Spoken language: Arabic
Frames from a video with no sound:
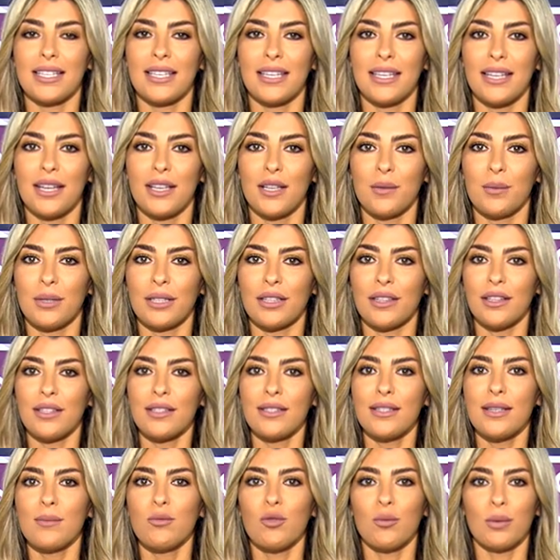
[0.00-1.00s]
يلي
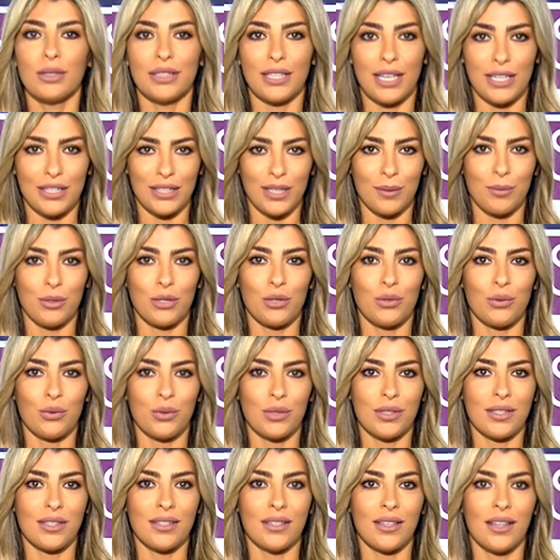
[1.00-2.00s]
بتنظم وبترتب
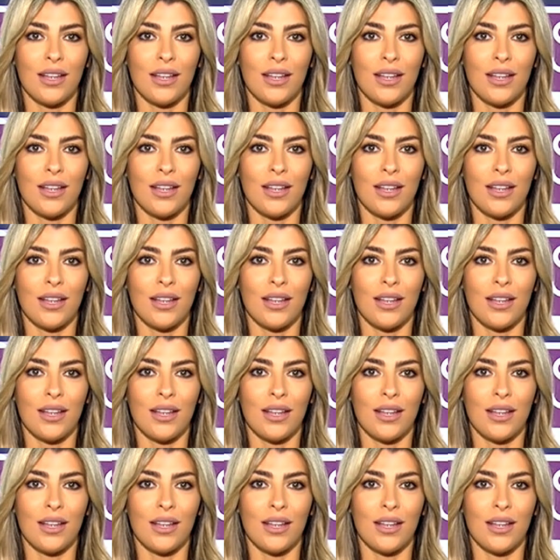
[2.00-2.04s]
الشوز